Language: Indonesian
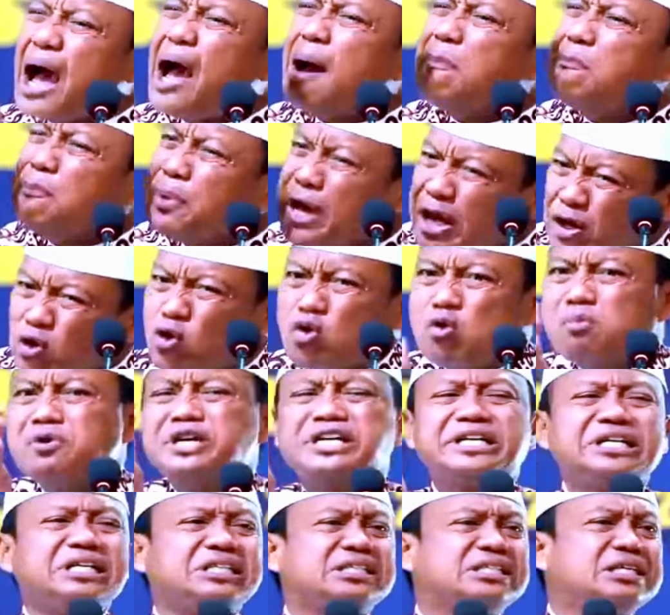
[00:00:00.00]
capek kau
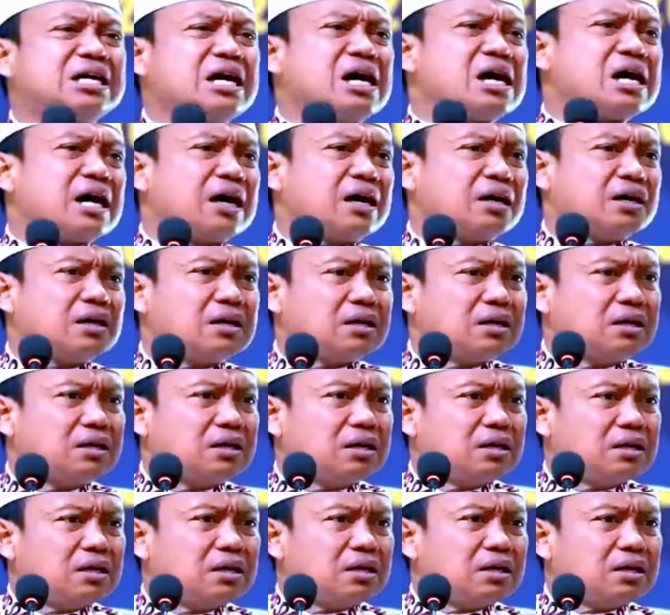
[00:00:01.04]
bekerja.
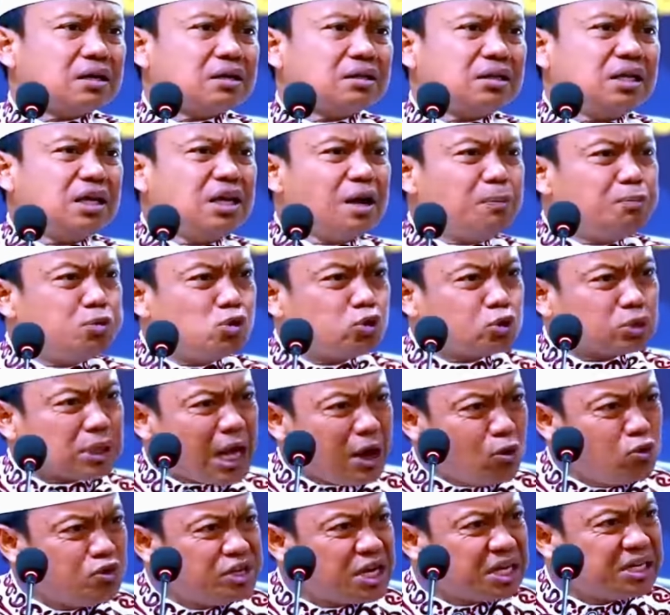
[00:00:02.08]
30
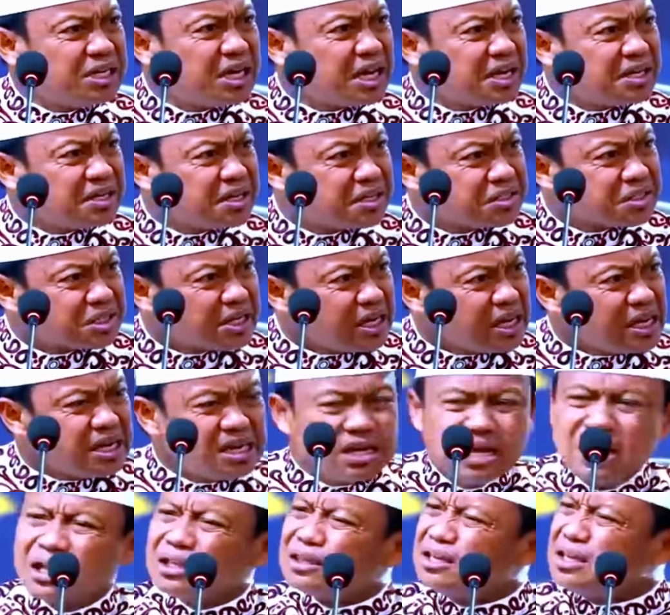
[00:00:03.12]
tahun jadi
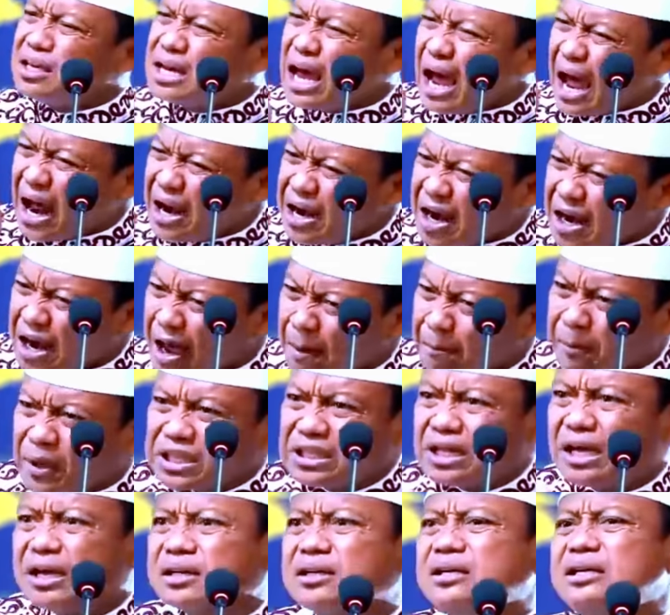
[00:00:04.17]
ASN, tidak ada
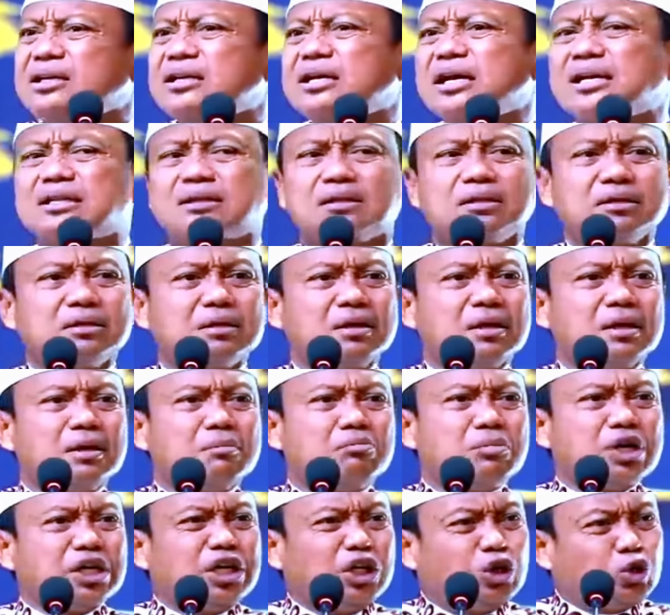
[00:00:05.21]
dapat akhirat.
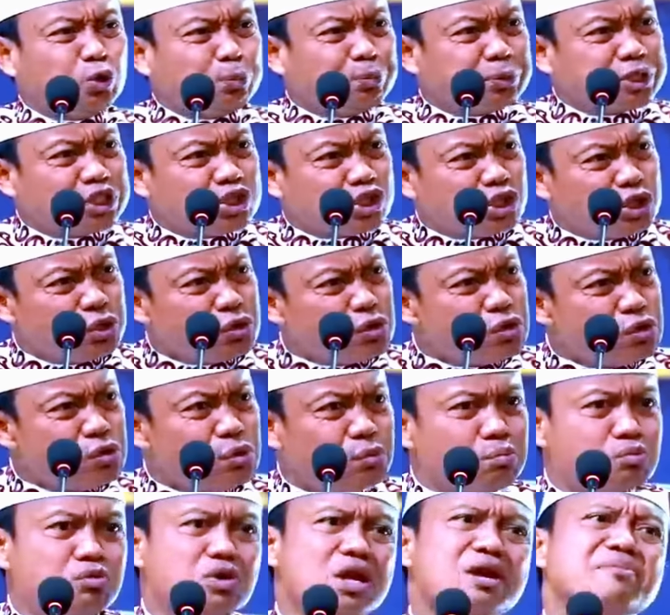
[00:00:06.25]
Begitu
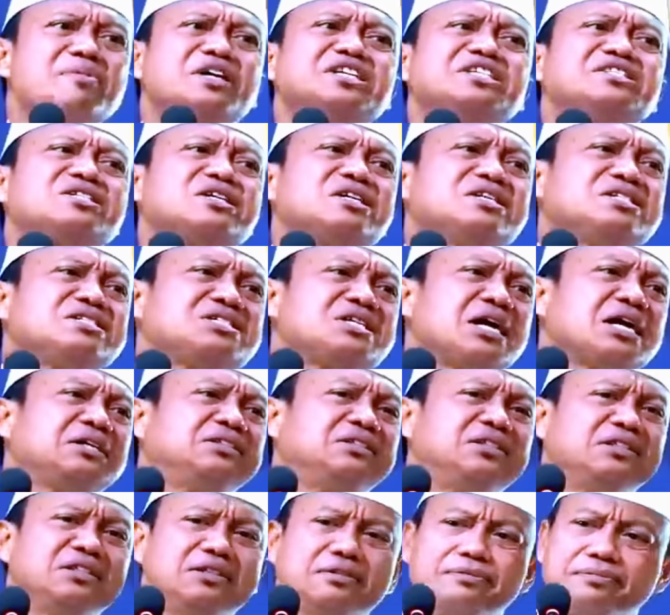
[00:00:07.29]
pensiun, mulai makin
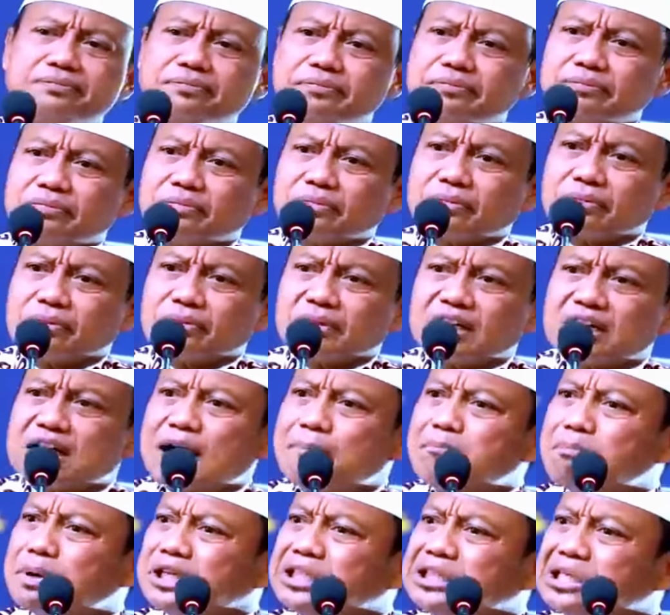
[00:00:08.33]
sakit-sakit.
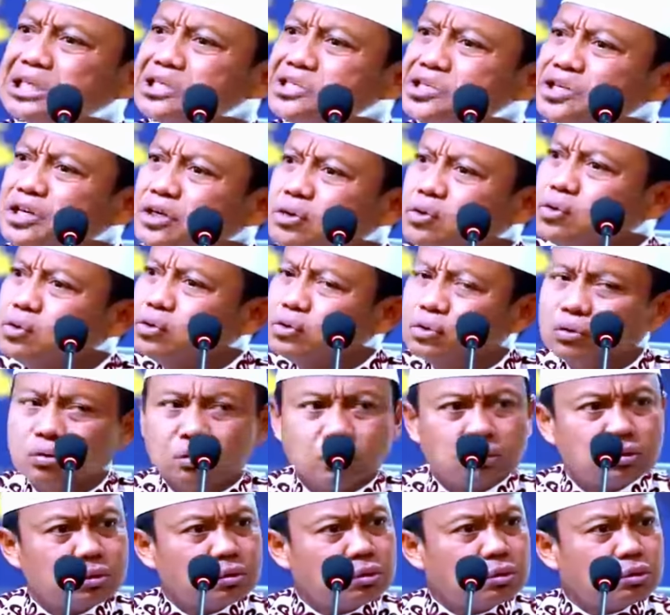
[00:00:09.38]
Gampang tersinggung.
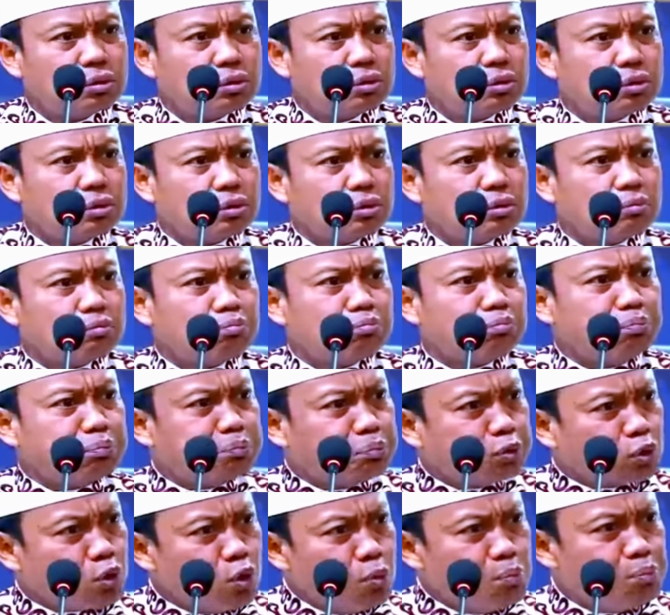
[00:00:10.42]

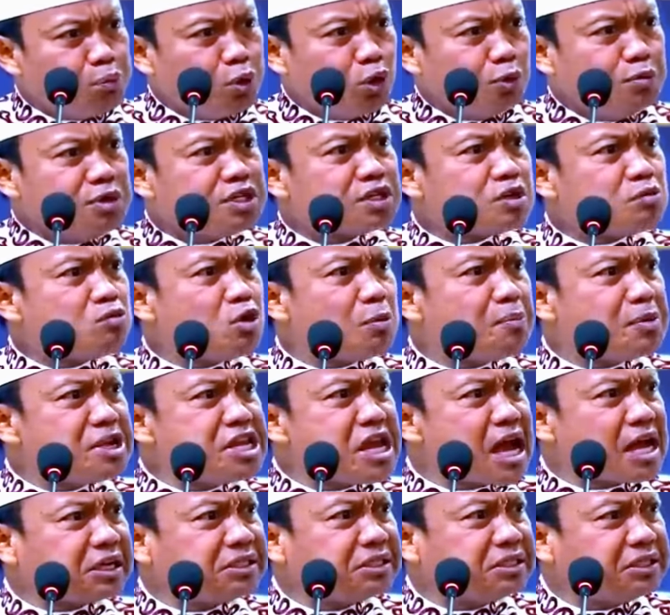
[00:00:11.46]
Kumpul mi semua
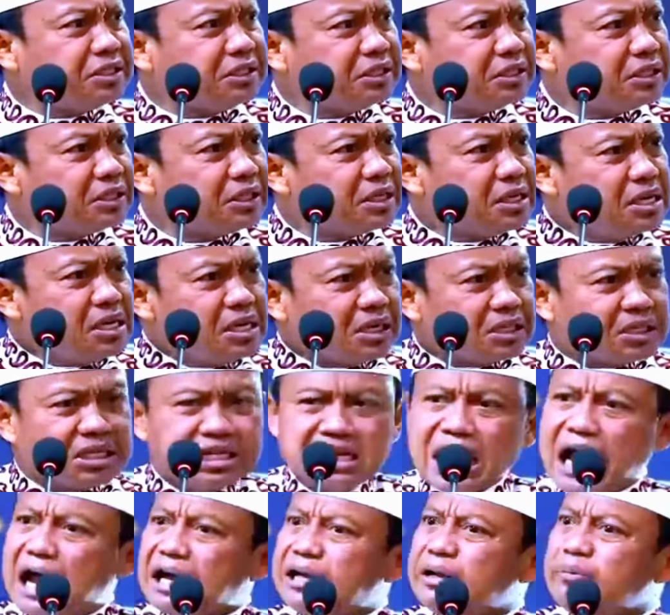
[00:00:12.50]
penyakit.
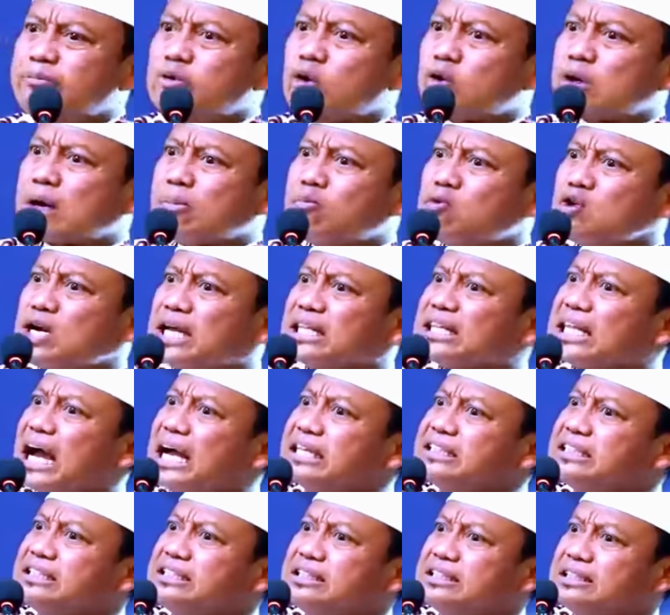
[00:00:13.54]
Tidak ada mi orang mau
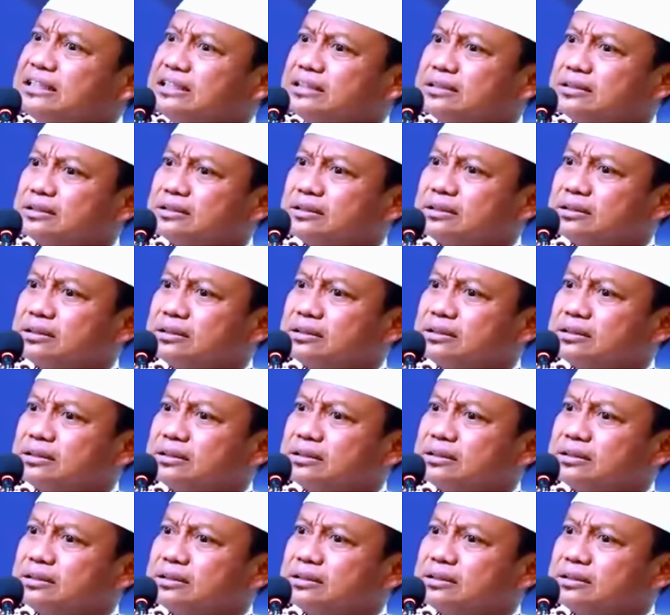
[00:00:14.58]
datangi ki.